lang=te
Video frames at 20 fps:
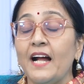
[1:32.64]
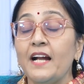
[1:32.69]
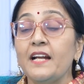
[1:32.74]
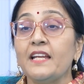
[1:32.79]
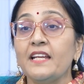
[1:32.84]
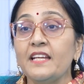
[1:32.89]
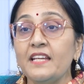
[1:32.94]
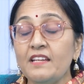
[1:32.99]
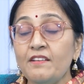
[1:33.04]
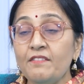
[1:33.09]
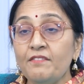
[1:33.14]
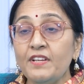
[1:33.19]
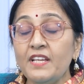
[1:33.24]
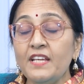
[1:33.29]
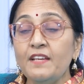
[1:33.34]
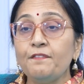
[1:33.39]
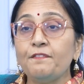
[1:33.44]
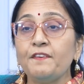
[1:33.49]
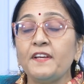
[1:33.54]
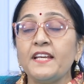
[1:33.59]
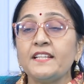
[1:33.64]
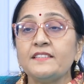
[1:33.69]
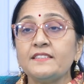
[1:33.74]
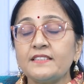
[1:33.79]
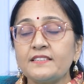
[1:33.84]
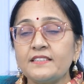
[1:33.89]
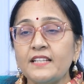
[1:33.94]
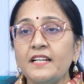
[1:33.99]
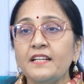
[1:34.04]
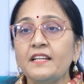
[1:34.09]
అంటే ఈ ఈ
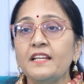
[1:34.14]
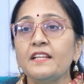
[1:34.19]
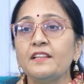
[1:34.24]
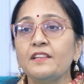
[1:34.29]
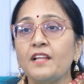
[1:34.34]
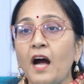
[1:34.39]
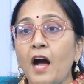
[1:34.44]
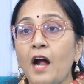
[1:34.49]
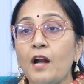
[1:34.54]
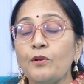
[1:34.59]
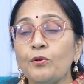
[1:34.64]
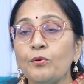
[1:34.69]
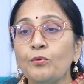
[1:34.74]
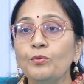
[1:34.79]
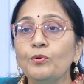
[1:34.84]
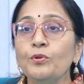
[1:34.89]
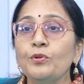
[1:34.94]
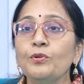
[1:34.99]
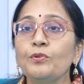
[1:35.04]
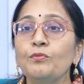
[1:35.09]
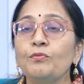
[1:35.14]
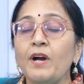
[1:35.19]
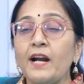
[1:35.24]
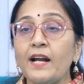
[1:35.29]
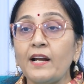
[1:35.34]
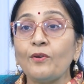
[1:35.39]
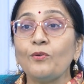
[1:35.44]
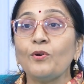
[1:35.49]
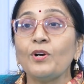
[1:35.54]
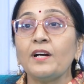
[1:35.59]
ఫేజెస్ అన్ని దాటుకుంటూ
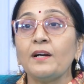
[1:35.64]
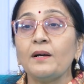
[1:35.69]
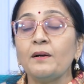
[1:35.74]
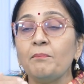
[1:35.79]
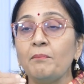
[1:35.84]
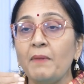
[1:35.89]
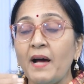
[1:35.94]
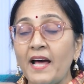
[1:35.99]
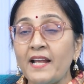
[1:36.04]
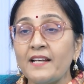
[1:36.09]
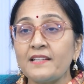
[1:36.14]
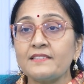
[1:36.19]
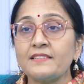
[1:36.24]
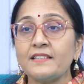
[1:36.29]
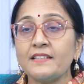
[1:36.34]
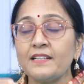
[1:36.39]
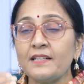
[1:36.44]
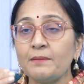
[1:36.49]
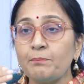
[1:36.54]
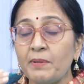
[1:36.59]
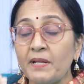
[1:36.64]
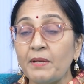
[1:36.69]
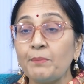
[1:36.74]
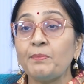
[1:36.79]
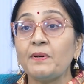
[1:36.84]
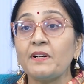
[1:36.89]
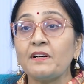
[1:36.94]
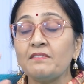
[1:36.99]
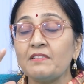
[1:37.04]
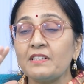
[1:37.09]
వాళ్ళకు ఒక మానసిక
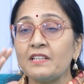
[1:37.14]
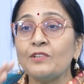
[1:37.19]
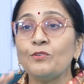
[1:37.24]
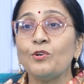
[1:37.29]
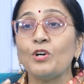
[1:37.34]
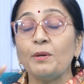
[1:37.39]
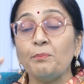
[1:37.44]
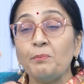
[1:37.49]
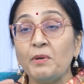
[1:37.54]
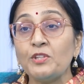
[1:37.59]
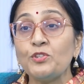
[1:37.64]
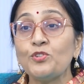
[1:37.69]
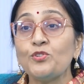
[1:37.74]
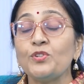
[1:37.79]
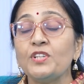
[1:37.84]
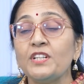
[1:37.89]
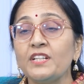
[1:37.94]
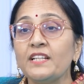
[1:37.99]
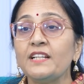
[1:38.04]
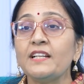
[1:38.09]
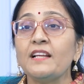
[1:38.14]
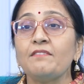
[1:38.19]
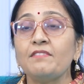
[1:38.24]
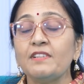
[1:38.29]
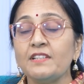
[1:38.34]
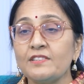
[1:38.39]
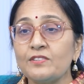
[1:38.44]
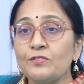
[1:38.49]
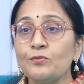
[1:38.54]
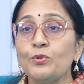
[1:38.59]
పరిపక్వత ఒక మెచ్యూరిటీ
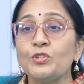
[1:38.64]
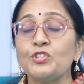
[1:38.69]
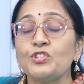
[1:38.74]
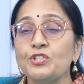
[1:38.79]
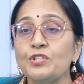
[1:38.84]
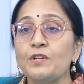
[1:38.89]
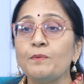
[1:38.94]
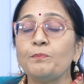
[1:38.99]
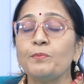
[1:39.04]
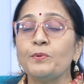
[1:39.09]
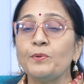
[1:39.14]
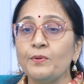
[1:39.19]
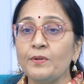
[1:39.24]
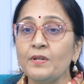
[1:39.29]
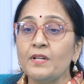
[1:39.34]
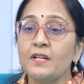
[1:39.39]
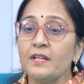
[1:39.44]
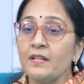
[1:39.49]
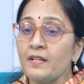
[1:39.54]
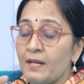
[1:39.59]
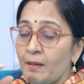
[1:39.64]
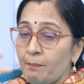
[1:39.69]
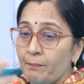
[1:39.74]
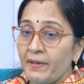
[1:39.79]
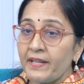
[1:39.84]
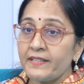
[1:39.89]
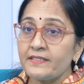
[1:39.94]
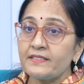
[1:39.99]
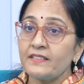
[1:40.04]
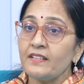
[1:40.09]
లెవెల్స్ వచ్చినప్పుడు
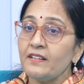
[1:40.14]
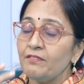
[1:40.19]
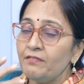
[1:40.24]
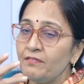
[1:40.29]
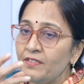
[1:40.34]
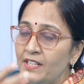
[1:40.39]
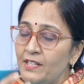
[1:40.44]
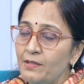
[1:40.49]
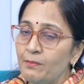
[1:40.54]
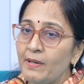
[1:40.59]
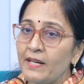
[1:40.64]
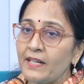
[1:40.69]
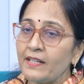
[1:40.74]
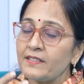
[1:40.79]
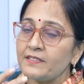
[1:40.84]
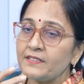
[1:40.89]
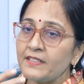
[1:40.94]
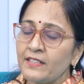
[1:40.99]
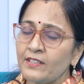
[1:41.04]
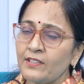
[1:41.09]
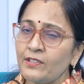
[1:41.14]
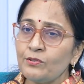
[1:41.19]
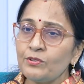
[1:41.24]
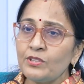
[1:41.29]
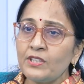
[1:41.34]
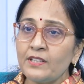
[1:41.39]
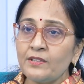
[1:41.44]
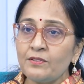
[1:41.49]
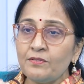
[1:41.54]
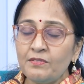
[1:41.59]
ప్లస్ వీళ్ళు మనకి సెట్
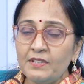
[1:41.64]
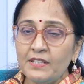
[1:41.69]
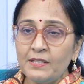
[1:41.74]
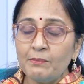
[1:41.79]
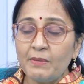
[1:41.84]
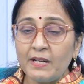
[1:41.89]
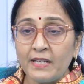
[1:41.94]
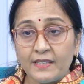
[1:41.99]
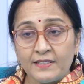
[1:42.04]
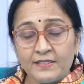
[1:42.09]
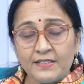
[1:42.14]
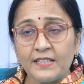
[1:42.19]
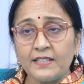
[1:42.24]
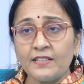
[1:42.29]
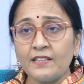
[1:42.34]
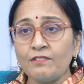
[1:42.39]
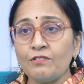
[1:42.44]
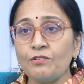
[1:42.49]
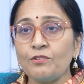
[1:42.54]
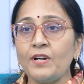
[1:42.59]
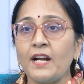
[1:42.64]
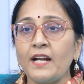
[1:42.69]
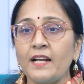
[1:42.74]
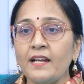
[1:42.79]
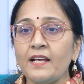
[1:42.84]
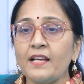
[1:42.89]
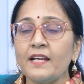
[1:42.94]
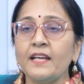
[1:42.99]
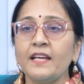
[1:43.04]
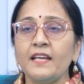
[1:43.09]
అవుతారు వీళ్ళు మనకి సెట్ అవ్వరు
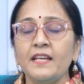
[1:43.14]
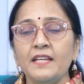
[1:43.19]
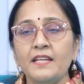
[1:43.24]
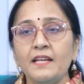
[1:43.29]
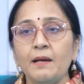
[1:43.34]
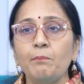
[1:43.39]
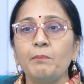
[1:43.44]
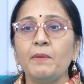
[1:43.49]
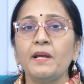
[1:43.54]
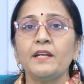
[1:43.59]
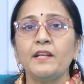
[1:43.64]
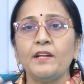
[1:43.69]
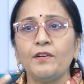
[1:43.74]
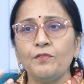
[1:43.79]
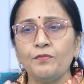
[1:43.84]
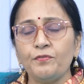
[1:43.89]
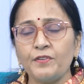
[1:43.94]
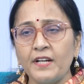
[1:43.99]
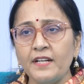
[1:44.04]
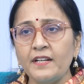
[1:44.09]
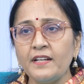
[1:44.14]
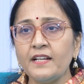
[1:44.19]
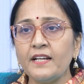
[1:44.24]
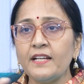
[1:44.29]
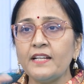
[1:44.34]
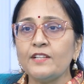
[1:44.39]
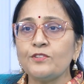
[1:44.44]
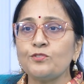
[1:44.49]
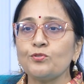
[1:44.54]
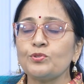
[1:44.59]
అట్లాగే ఈ అమ్మాయి నన్ను
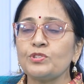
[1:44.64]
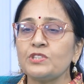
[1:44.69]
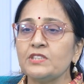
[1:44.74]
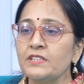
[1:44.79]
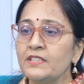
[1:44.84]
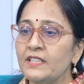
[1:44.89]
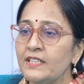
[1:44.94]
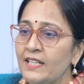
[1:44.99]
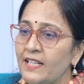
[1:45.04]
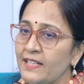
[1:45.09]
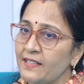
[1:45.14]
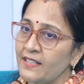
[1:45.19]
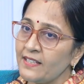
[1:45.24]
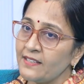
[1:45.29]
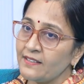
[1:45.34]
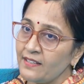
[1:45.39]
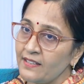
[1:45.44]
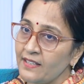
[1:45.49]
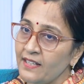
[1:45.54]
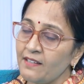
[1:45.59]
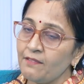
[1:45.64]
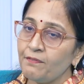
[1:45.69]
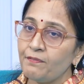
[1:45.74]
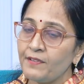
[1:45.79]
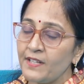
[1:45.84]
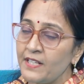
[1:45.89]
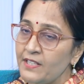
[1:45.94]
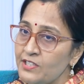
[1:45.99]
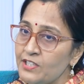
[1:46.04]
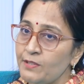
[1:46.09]
ఫ్రెండ్గానే చూస్తుంది లేకపోతే ఇతనికి
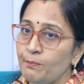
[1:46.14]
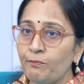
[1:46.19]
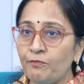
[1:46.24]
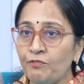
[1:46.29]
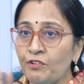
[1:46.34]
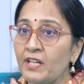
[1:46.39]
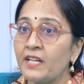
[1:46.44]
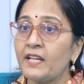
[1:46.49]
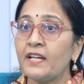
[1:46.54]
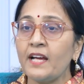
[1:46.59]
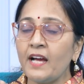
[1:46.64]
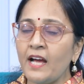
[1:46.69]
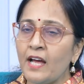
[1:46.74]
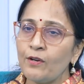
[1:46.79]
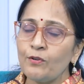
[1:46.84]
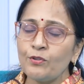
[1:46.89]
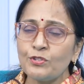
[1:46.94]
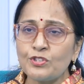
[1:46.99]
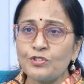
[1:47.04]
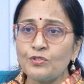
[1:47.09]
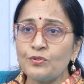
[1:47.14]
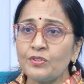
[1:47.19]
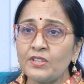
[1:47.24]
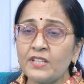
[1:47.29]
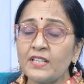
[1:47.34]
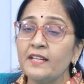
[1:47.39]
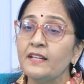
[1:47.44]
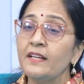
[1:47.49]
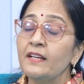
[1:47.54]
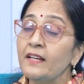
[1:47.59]
ఫ్రెండ్షిప్ వరకే ఆలోచన
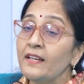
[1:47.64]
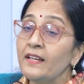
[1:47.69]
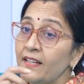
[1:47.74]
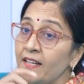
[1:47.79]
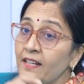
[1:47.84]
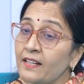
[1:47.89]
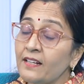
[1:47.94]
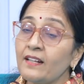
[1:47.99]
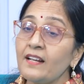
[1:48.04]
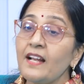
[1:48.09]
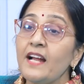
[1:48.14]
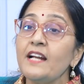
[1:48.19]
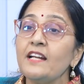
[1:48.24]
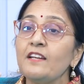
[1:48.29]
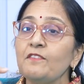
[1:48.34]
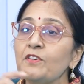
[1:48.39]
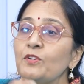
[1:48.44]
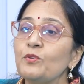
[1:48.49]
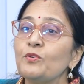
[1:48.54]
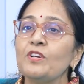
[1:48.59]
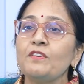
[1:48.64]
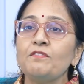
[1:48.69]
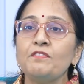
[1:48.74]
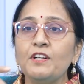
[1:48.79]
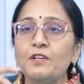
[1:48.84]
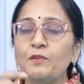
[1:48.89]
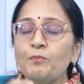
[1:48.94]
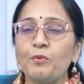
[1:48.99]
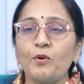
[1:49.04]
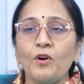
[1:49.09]
ఉంది ఇట్లాంటివి కూడా
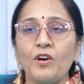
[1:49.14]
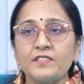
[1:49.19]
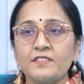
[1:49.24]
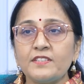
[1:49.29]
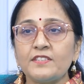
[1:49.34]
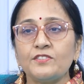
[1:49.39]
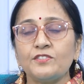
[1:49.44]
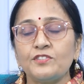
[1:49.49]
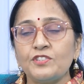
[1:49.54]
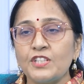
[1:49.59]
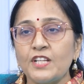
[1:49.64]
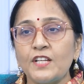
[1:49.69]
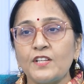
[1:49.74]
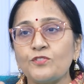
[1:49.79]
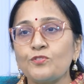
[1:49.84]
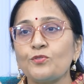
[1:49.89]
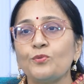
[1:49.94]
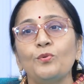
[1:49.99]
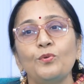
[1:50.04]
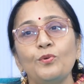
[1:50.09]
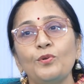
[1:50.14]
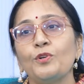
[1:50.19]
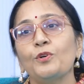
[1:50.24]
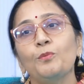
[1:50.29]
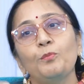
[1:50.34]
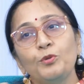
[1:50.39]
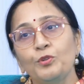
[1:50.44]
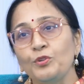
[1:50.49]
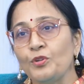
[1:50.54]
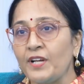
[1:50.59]
వీళ్ళు ప్రాసెస్ చేసుకుంటూ
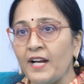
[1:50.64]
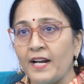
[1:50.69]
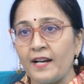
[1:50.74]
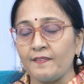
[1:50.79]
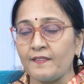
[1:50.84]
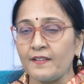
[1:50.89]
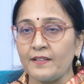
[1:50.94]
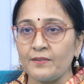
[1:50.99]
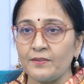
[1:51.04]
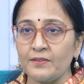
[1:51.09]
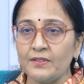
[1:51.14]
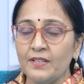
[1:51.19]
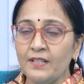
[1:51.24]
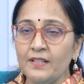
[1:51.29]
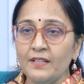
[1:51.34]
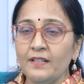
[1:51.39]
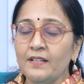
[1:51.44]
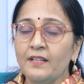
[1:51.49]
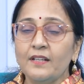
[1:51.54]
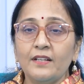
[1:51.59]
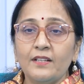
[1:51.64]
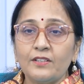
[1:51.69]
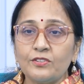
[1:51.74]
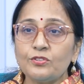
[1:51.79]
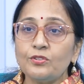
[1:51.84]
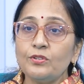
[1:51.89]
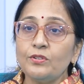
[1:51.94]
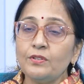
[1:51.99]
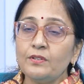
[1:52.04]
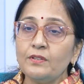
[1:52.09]
ముందుకెళతారు
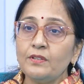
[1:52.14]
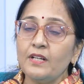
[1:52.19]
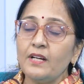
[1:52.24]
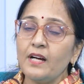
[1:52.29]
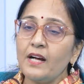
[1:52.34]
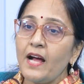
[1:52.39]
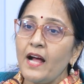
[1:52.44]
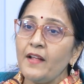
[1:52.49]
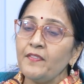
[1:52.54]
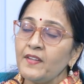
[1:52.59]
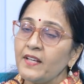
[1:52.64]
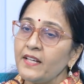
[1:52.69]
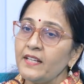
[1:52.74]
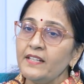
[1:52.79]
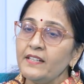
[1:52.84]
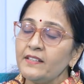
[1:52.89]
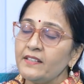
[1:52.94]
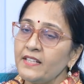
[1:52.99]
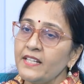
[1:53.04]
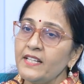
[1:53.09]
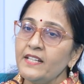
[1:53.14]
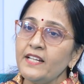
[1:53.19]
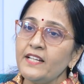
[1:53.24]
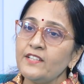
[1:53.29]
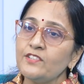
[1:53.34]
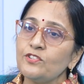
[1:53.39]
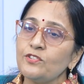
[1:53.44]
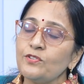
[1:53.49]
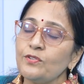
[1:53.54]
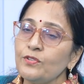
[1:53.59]
సో అందుకని
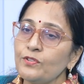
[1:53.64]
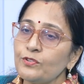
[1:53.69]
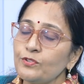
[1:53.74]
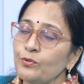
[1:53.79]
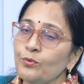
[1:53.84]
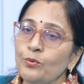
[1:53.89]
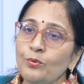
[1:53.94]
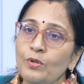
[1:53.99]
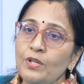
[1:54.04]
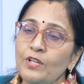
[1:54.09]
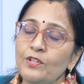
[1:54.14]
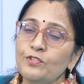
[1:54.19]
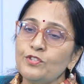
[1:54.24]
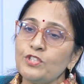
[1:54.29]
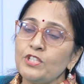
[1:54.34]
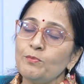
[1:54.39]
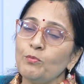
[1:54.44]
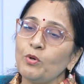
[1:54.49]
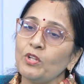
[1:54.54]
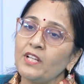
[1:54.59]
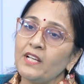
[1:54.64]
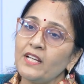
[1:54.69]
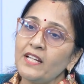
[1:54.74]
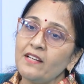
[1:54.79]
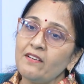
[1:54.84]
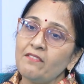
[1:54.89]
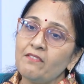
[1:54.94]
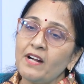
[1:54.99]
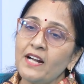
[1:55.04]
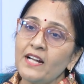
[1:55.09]
టీనేజ్లోనూ స్కూల్ నుంచి
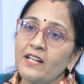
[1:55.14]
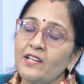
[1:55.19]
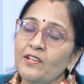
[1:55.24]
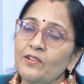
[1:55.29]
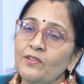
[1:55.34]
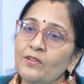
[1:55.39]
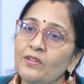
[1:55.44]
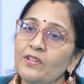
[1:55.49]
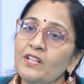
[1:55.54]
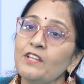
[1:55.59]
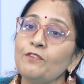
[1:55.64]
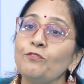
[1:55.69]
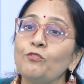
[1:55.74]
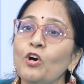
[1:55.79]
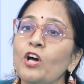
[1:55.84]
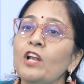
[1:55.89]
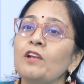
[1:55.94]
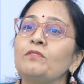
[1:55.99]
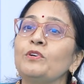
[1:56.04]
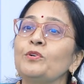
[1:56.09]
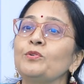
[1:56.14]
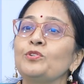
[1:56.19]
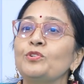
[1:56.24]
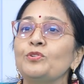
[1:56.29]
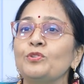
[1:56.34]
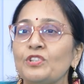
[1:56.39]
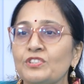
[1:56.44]
మొదలైన వాటిల్లో ఇవాల్వ్ అవుతూ